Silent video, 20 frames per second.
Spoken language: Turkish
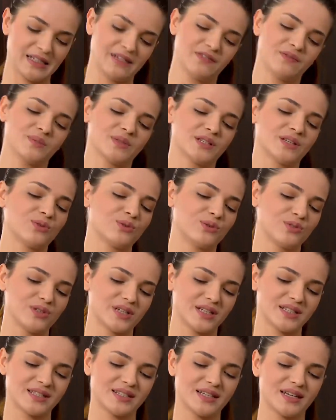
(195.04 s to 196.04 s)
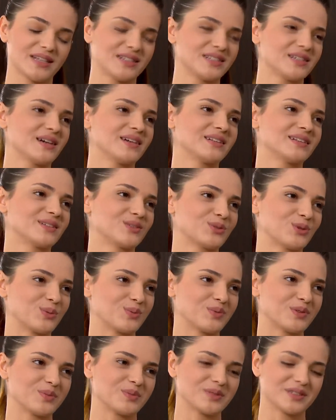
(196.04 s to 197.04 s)
Evimize döneceğiz diye eşyaları
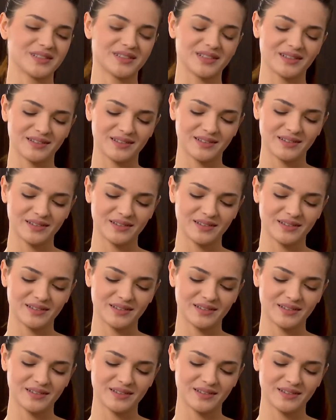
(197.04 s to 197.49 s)
toplamıştım.